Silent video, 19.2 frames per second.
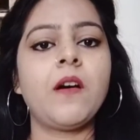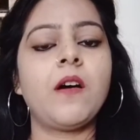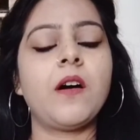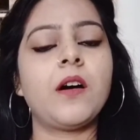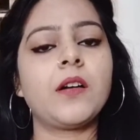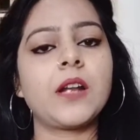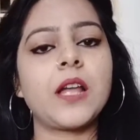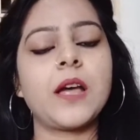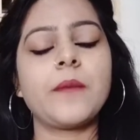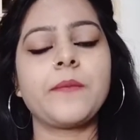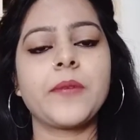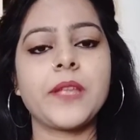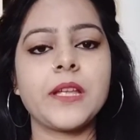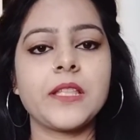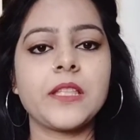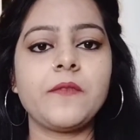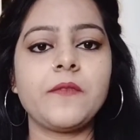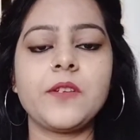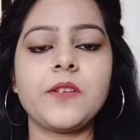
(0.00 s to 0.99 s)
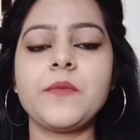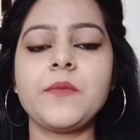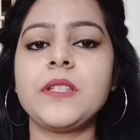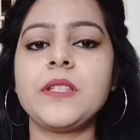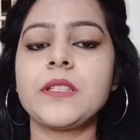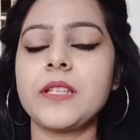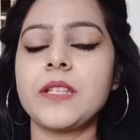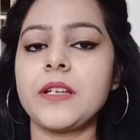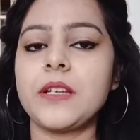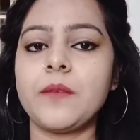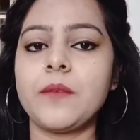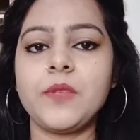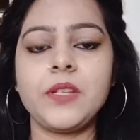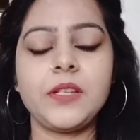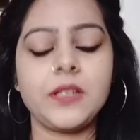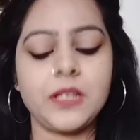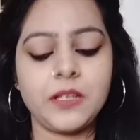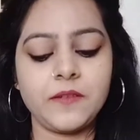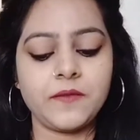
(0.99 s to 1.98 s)
और आपके अंदर विटामिन की
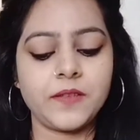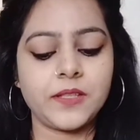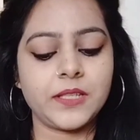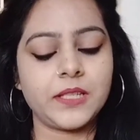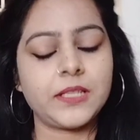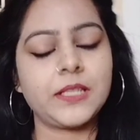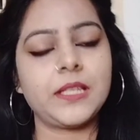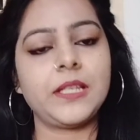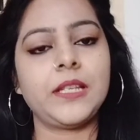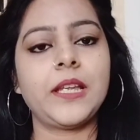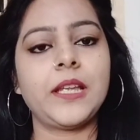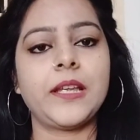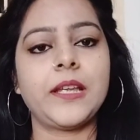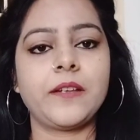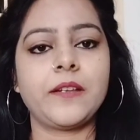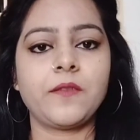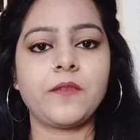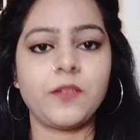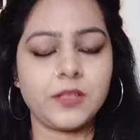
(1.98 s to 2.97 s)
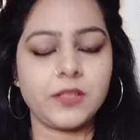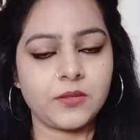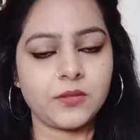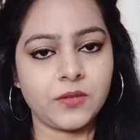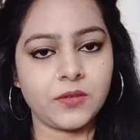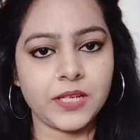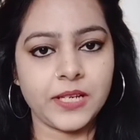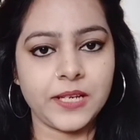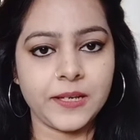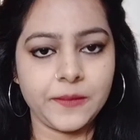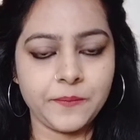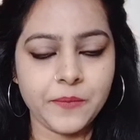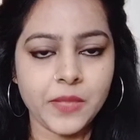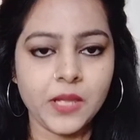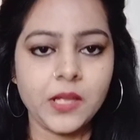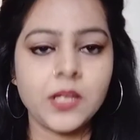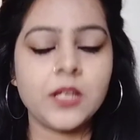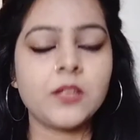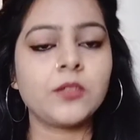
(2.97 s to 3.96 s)
कमी की वजह से ये हेयर फॉल्स हो रहे हैं
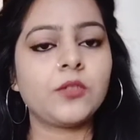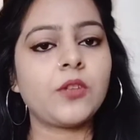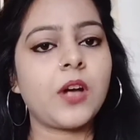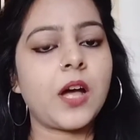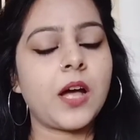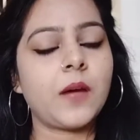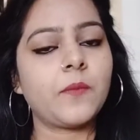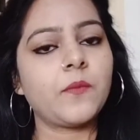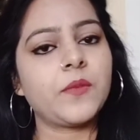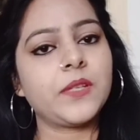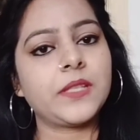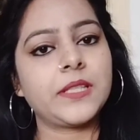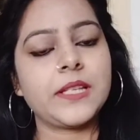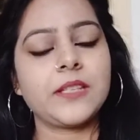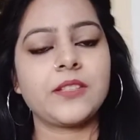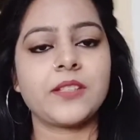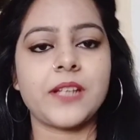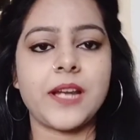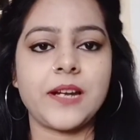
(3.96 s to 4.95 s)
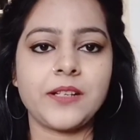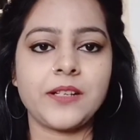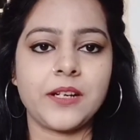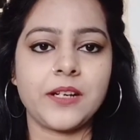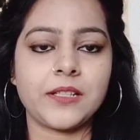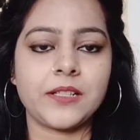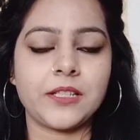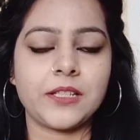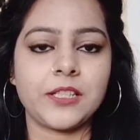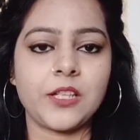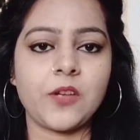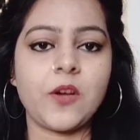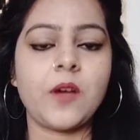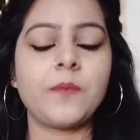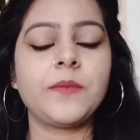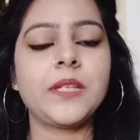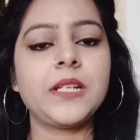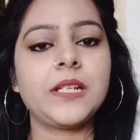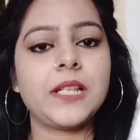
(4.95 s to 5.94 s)
तो आप इसे स्टार्ट कर सकते हो
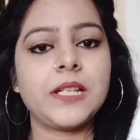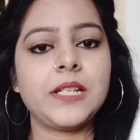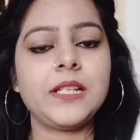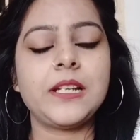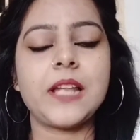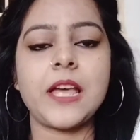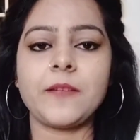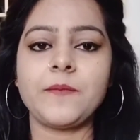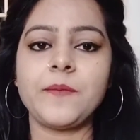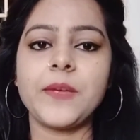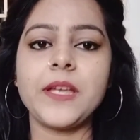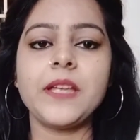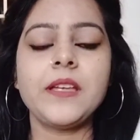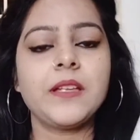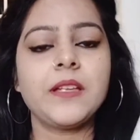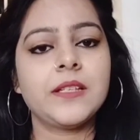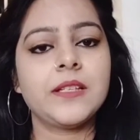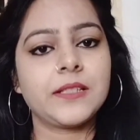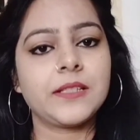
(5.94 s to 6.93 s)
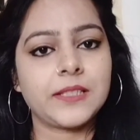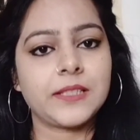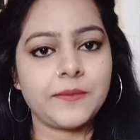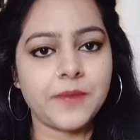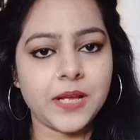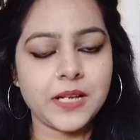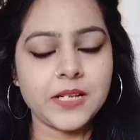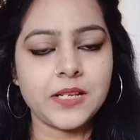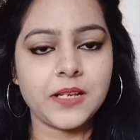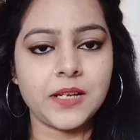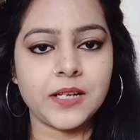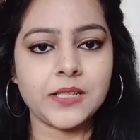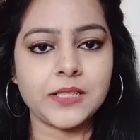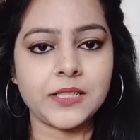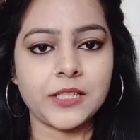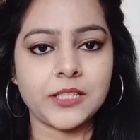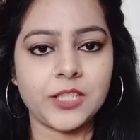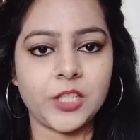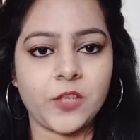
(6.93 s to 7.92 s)
अपनी डेली लाइफ में इस्तेमाल कर
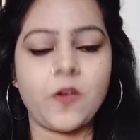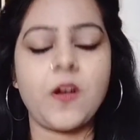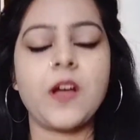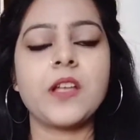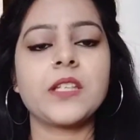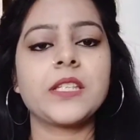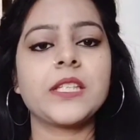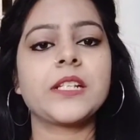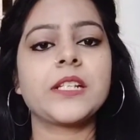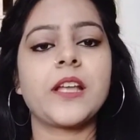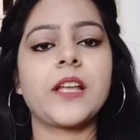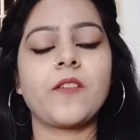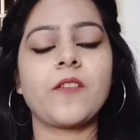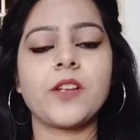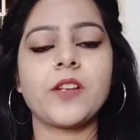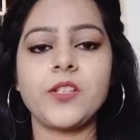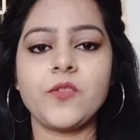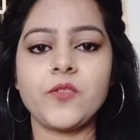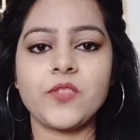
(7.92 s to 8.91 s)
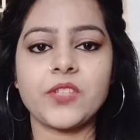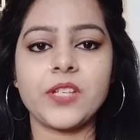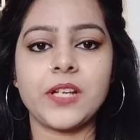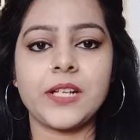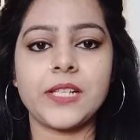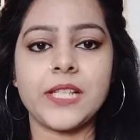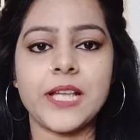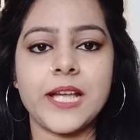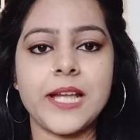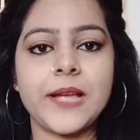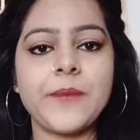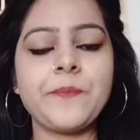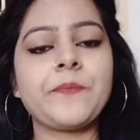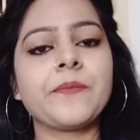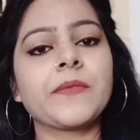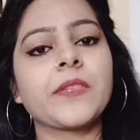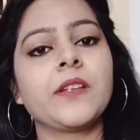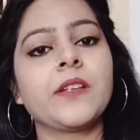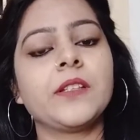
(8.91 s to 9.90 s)
सकते हो और इसे रेगुलर यूज़ करना है
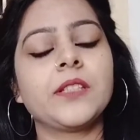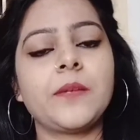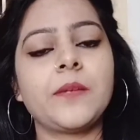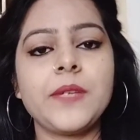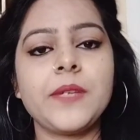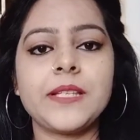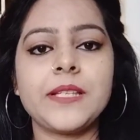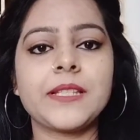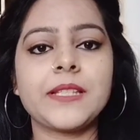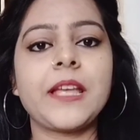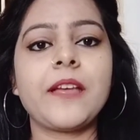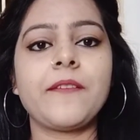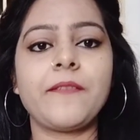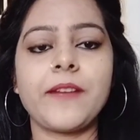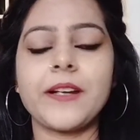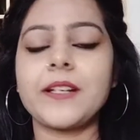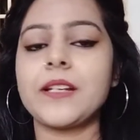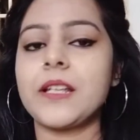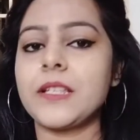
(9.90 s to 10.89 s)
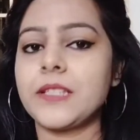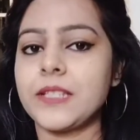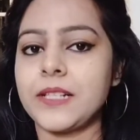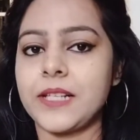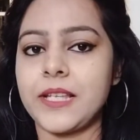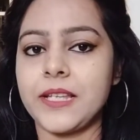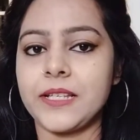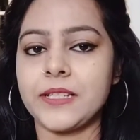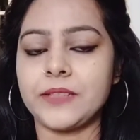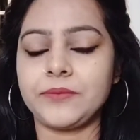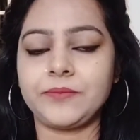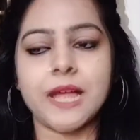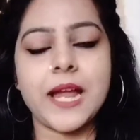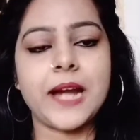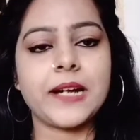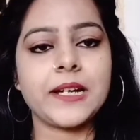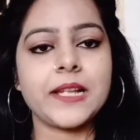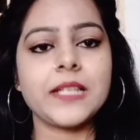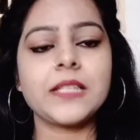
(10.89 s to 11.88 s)
तभी इसके इफेक्ट नज़र आएंगे ना
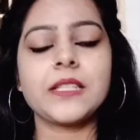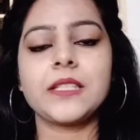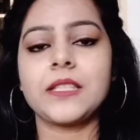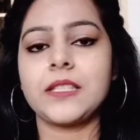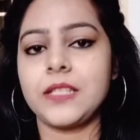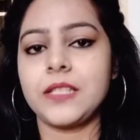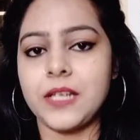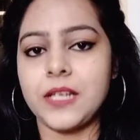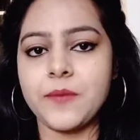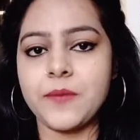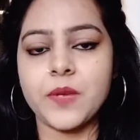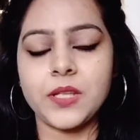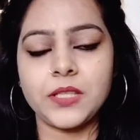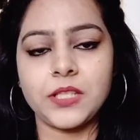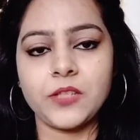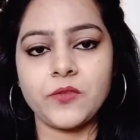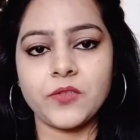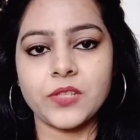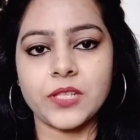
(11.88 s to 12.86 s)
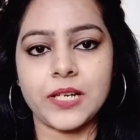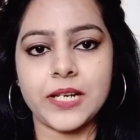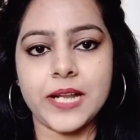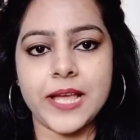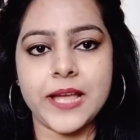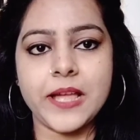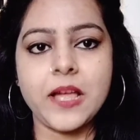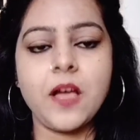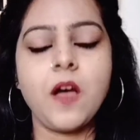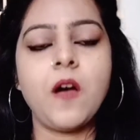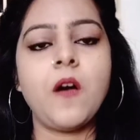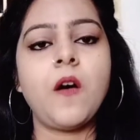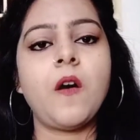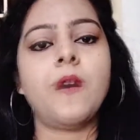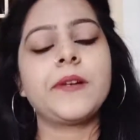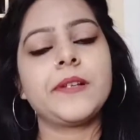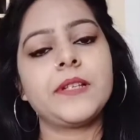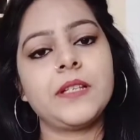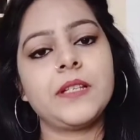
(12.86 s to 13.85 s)
एटलीस्ट थ्री मंथ यूज़ करना है
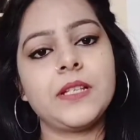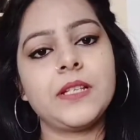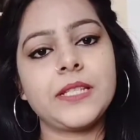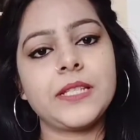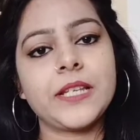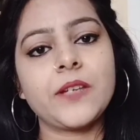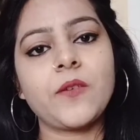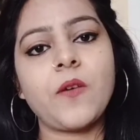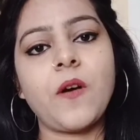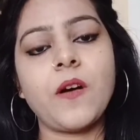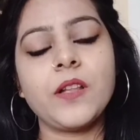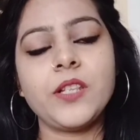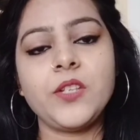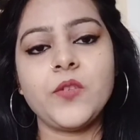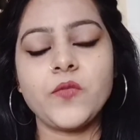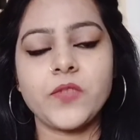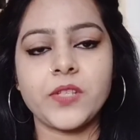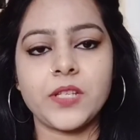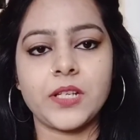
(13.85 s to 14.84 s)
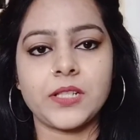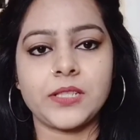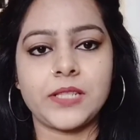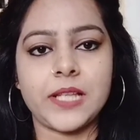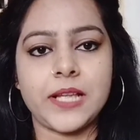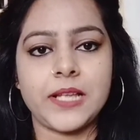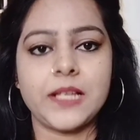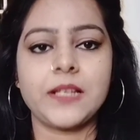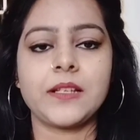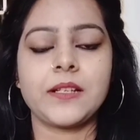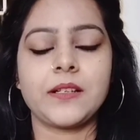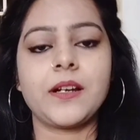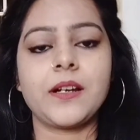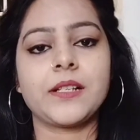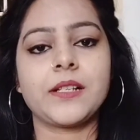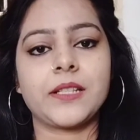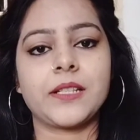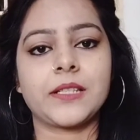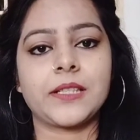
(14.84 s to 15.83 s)
और इसे कौन यूज़ करता है
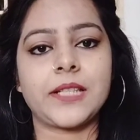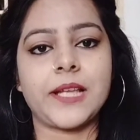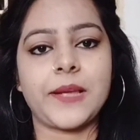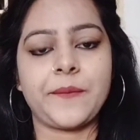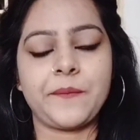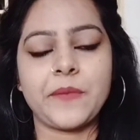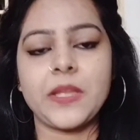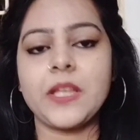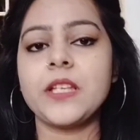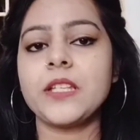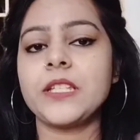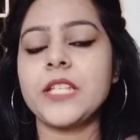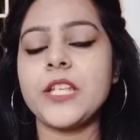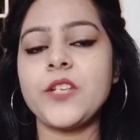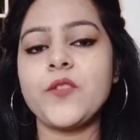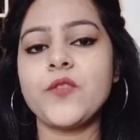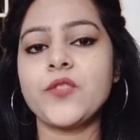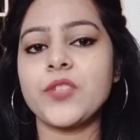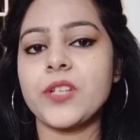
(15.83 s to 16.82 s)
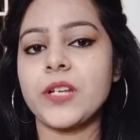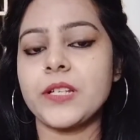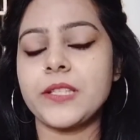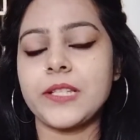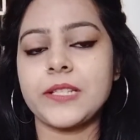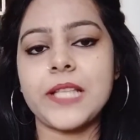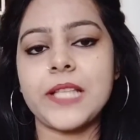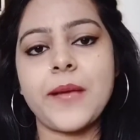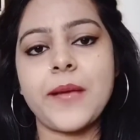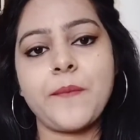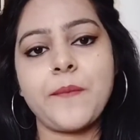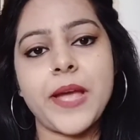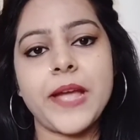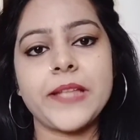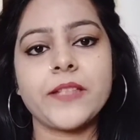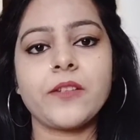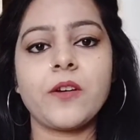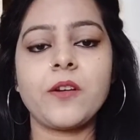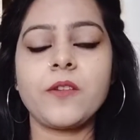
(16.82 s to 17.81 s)
कर सकता है इसे यूज़ कर सकता है
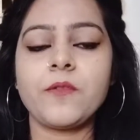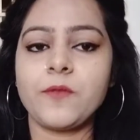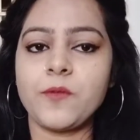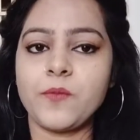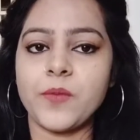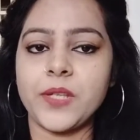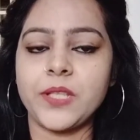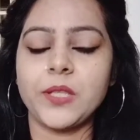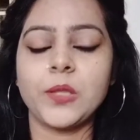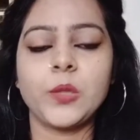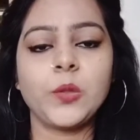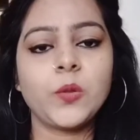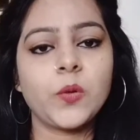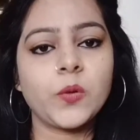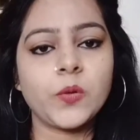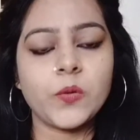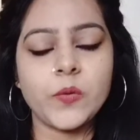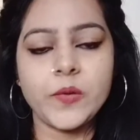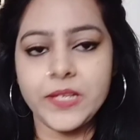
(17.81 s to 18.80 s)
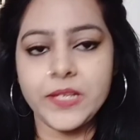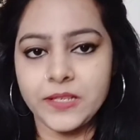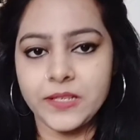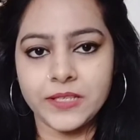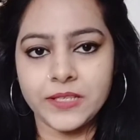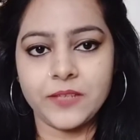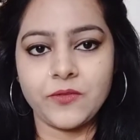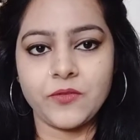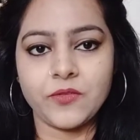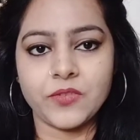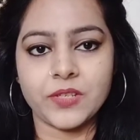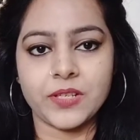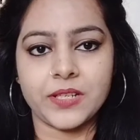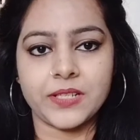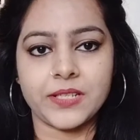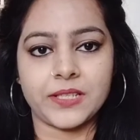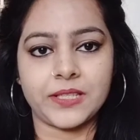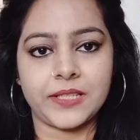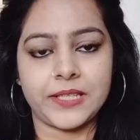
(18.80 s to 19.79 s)
मैन और वुमेन दोनों ही इसे यूज़
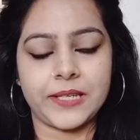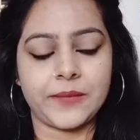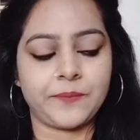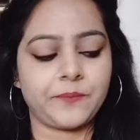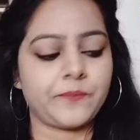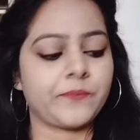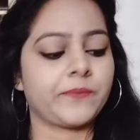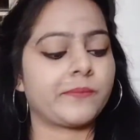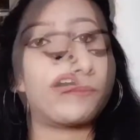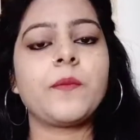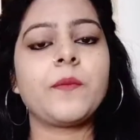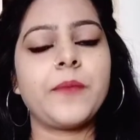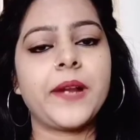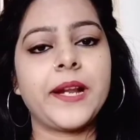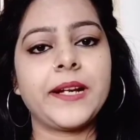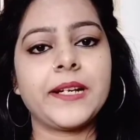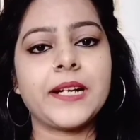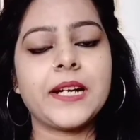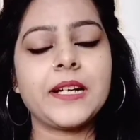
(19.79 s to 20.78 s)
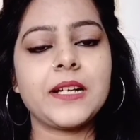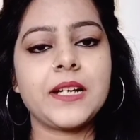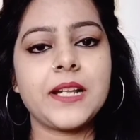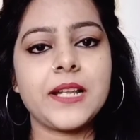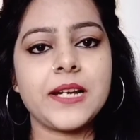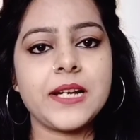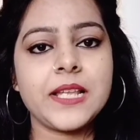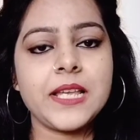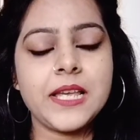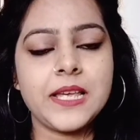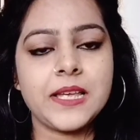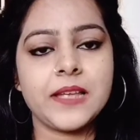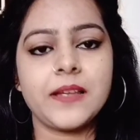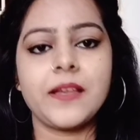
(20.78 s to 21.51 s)
कर सकते हैं और प्रेग्नेंट लेडी